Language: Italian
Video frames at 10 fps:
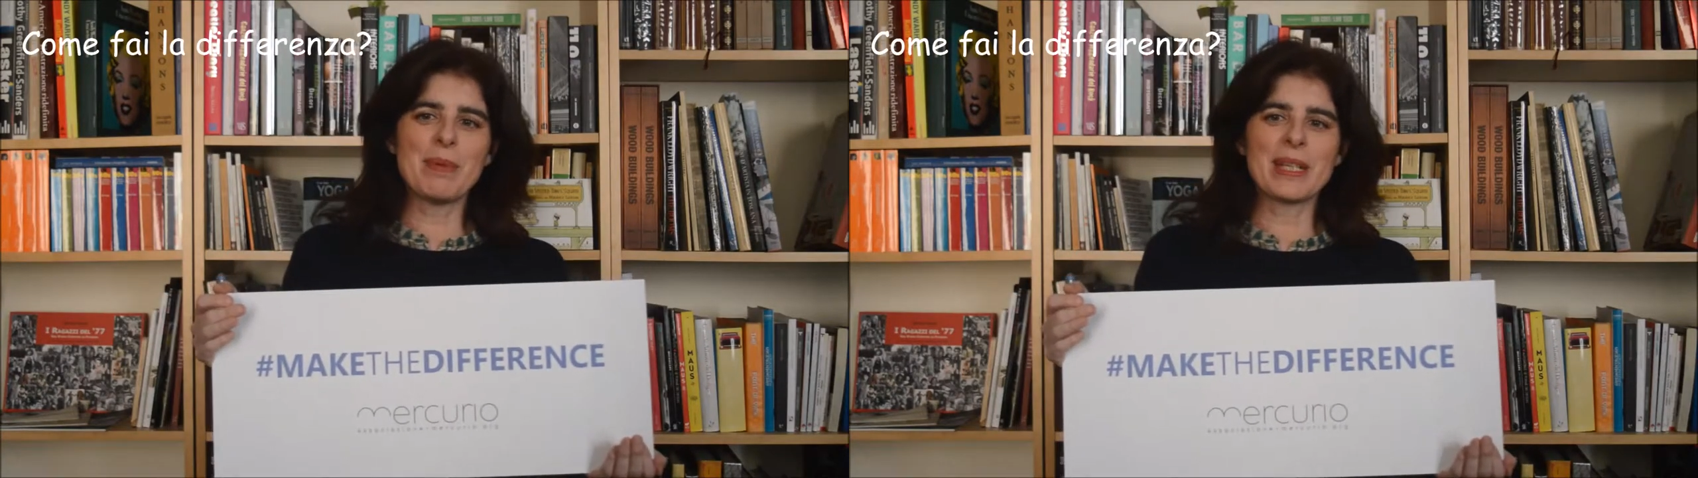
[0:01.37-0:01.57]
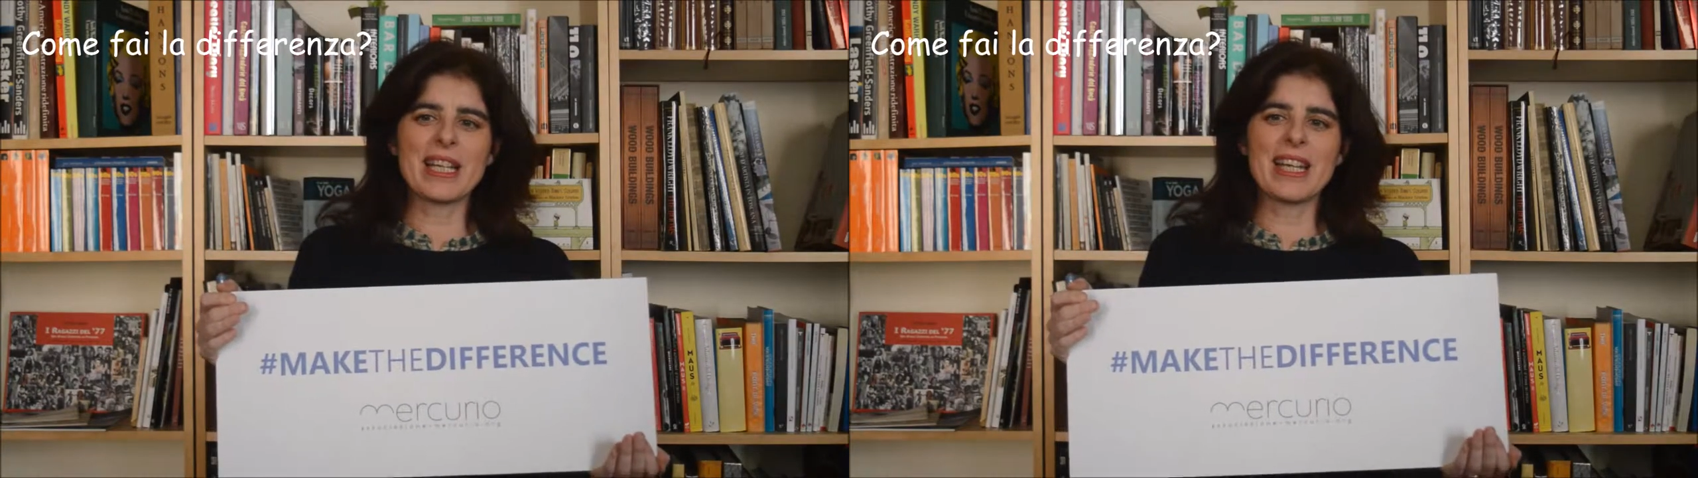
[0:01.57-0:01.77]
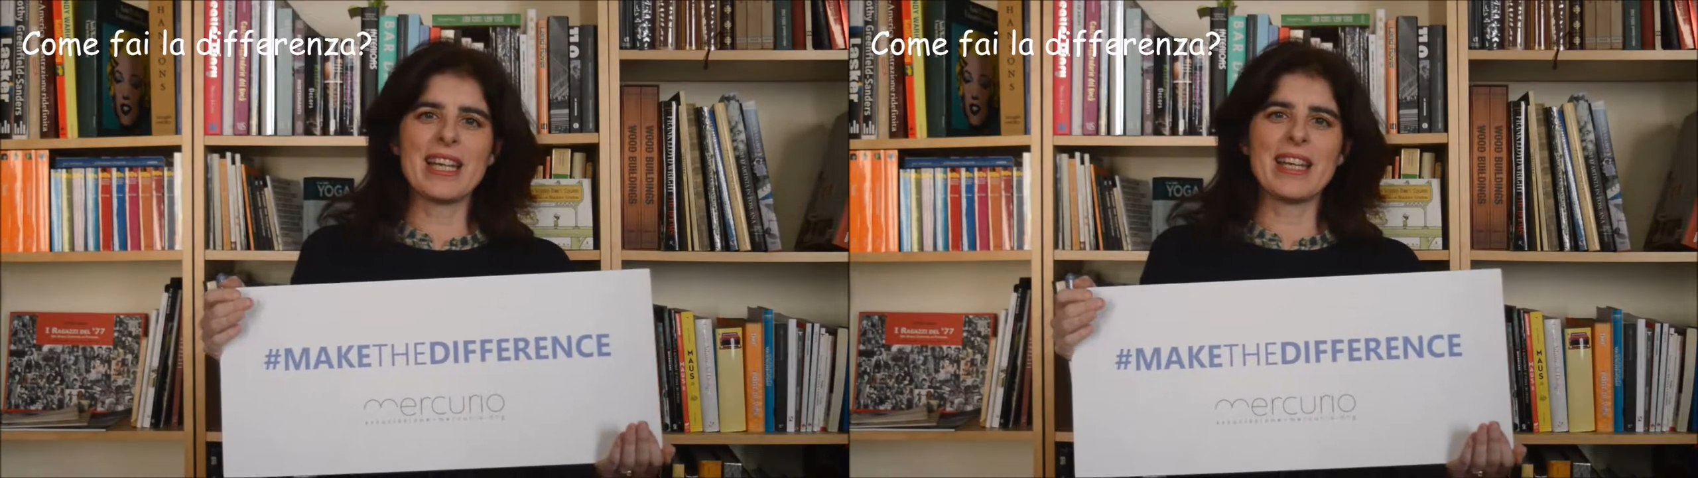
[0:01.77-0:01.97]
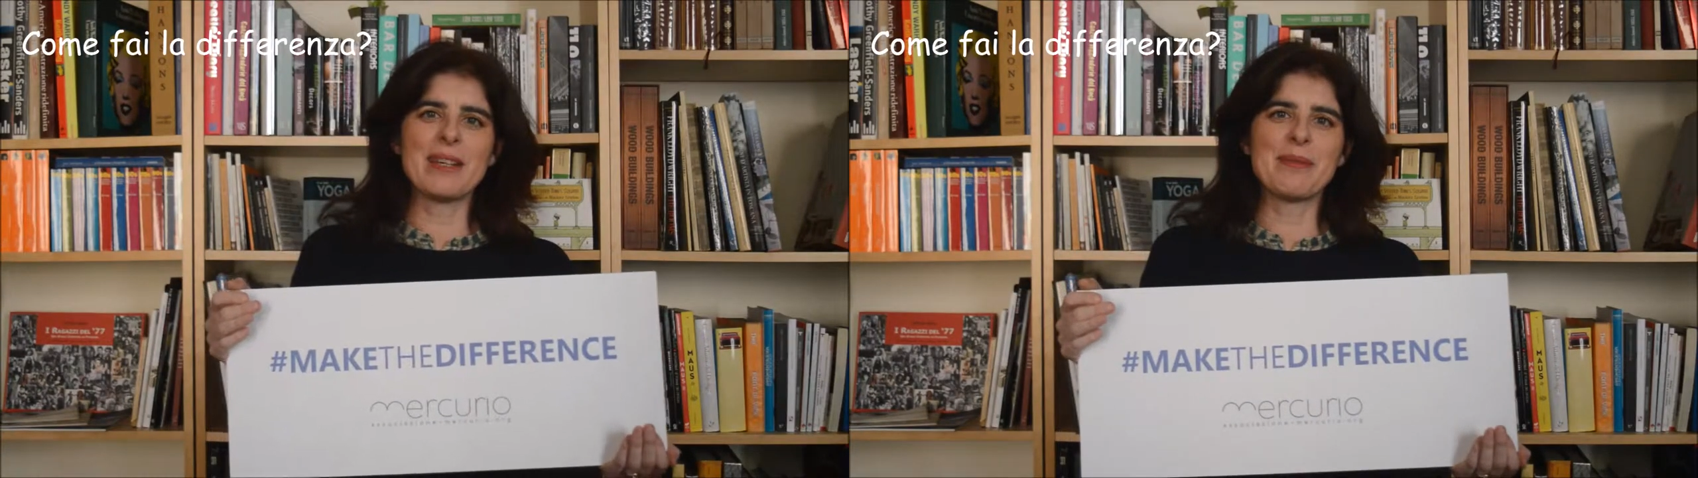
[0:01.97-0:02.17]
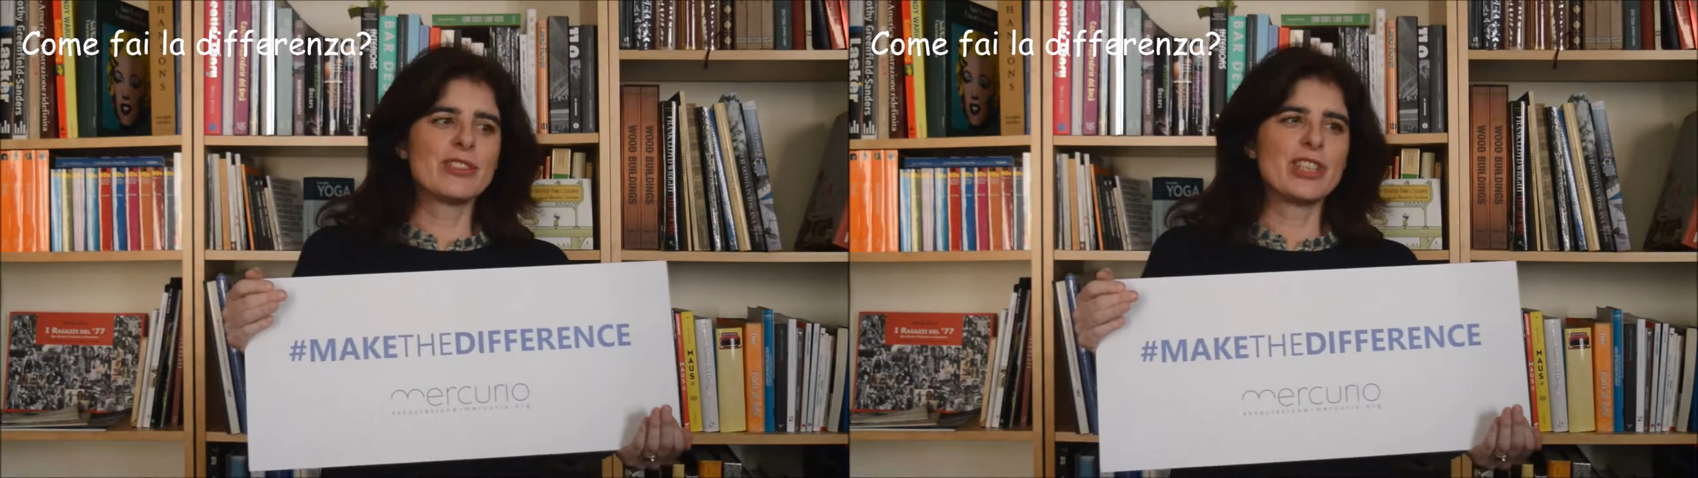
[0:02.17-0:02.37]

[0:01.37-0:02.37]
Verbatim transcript: perché mm,